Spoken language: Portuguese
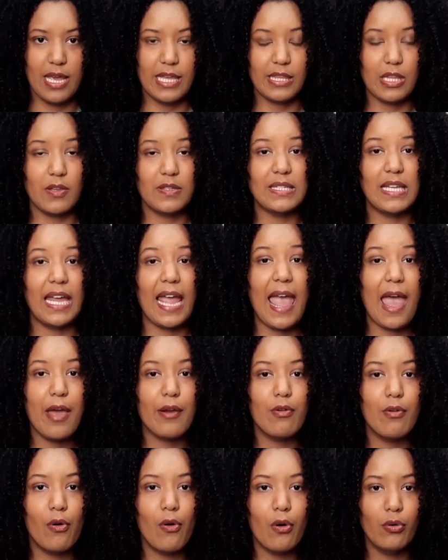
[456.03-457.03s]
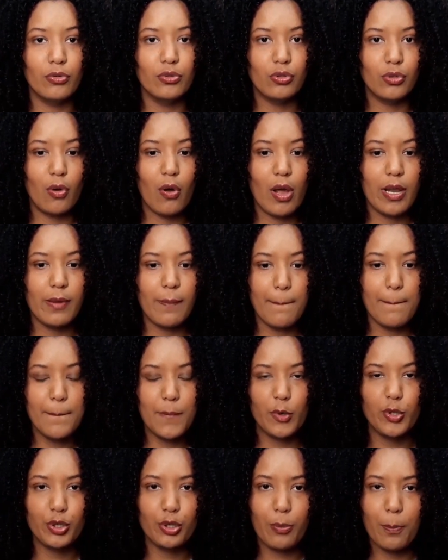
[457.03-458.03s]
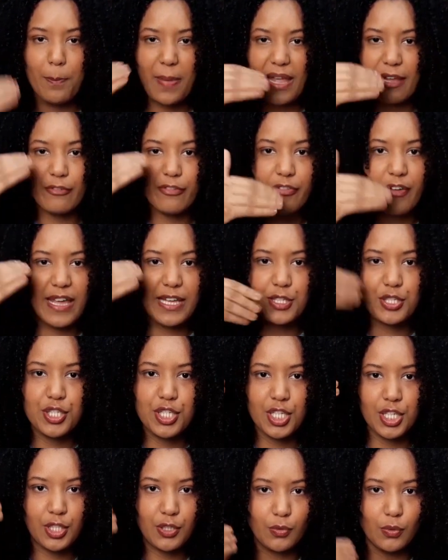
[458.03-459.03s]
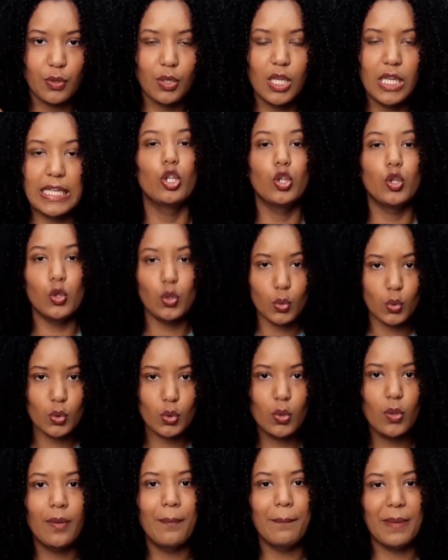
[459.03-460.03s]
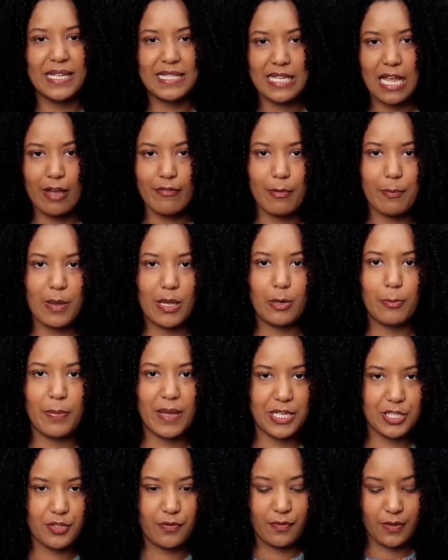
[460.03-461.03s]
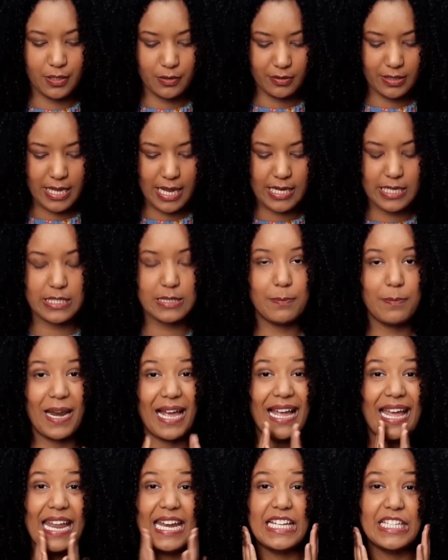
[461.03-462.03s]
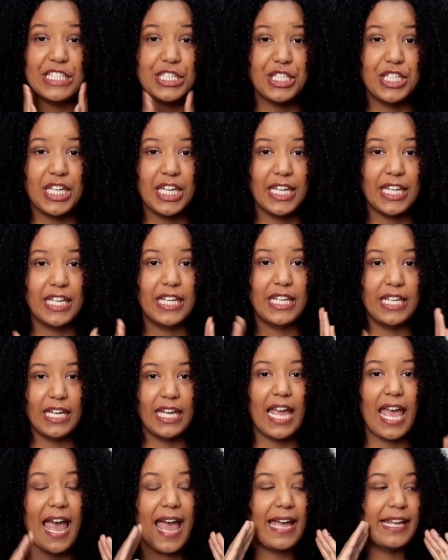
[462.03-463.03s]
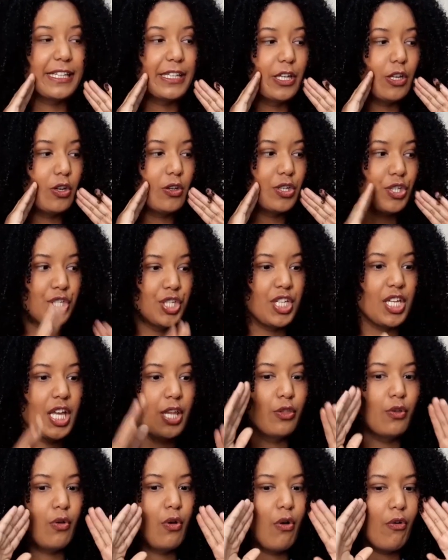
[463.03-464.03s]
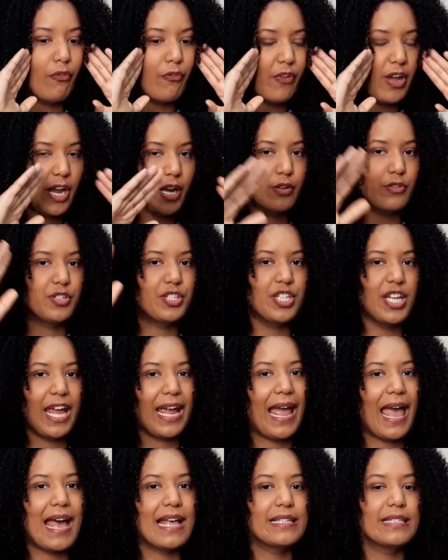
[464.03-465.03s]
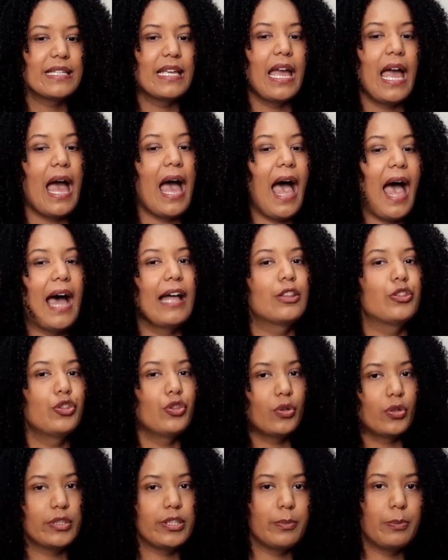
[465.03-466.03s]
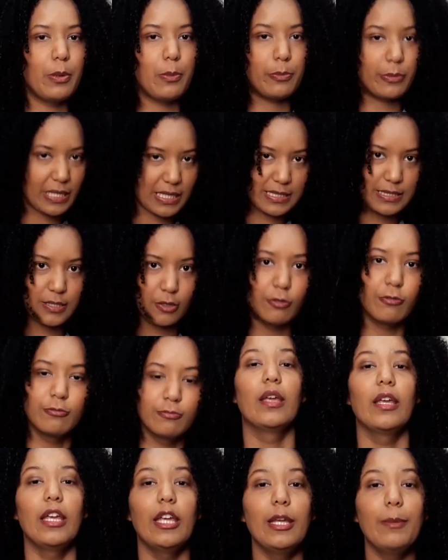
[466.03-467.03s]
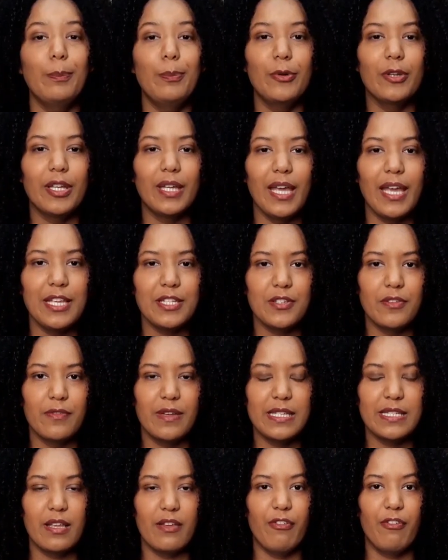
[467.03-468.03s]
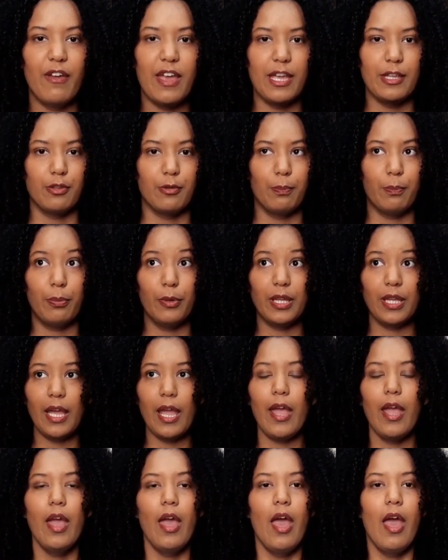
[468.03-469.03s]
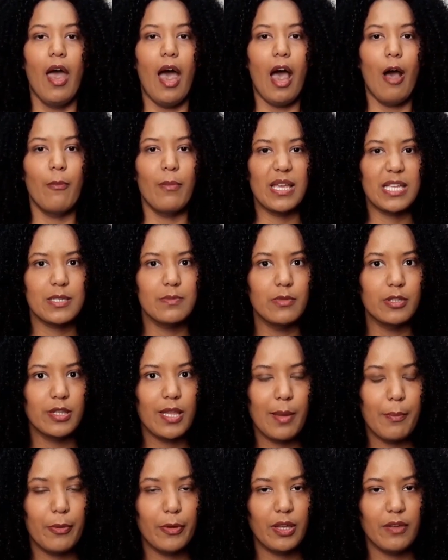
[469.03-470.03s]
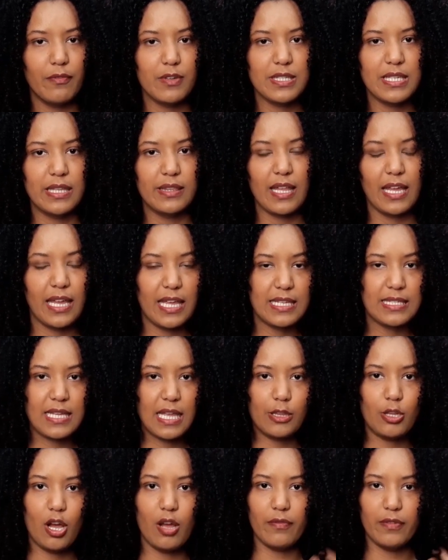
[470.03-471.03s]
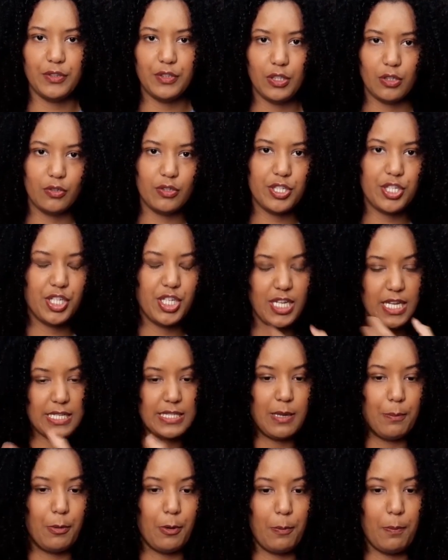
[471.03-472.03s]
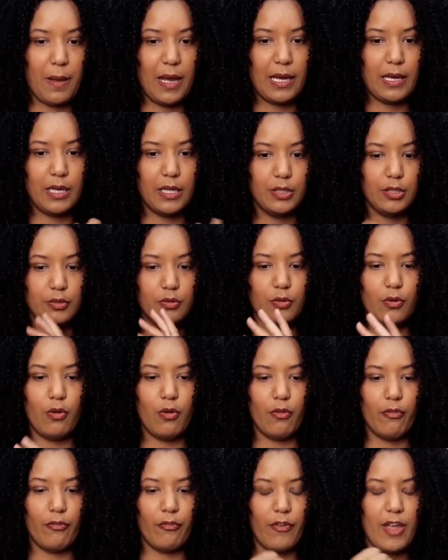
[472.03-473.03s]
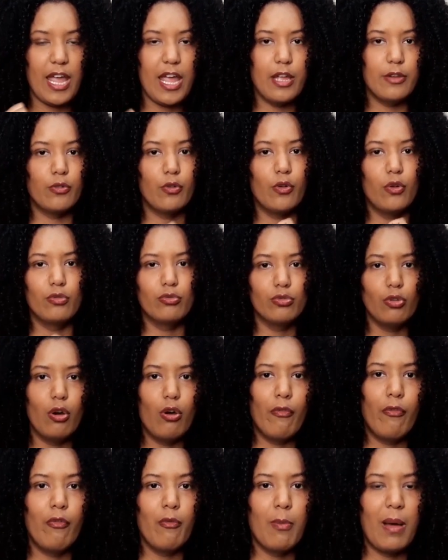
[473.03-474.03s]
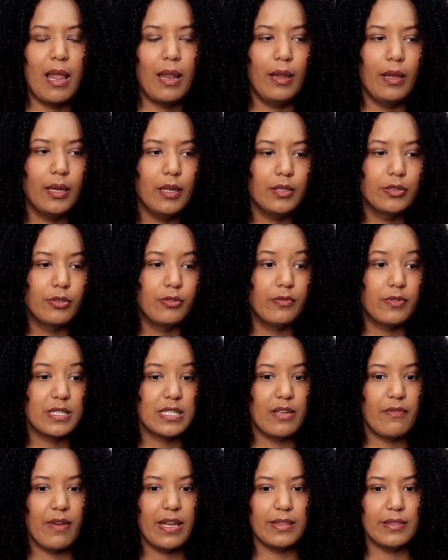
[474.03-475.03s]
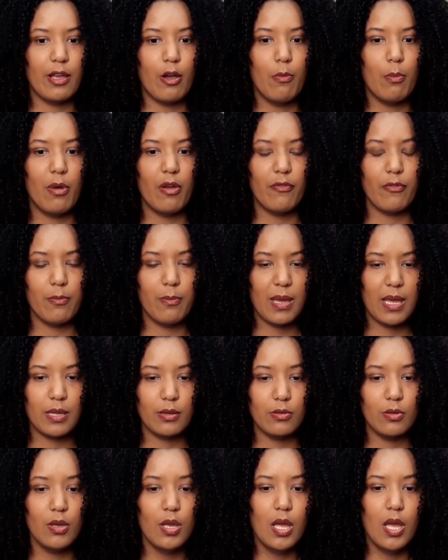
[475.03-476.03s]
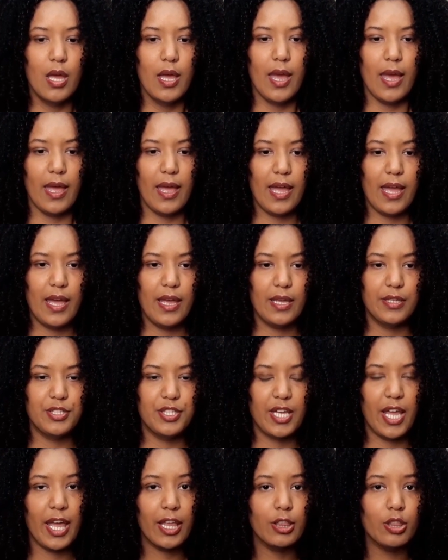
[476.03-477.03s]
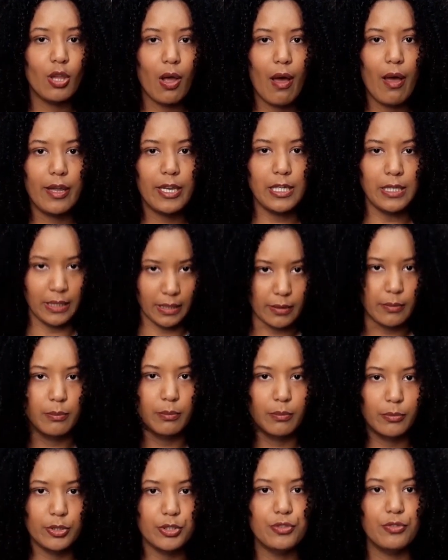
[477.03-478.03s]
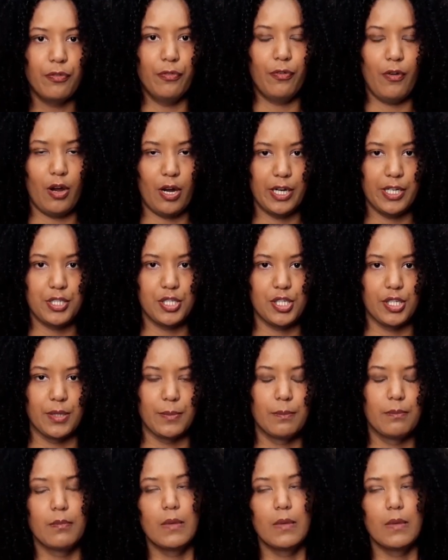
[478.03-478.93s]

Então, assim, era um controle muito bem feitinho tudo passava pelo pente fino deles, para garantir que a ideologia do governo chegasse a toda a população. E por que isso vai ser feito? Porque ao mesmo tempo que você tem essa nova ideologia, essa propaganda do governo com um novo malandro, você vai ter um movimento é, de retórica muito forte.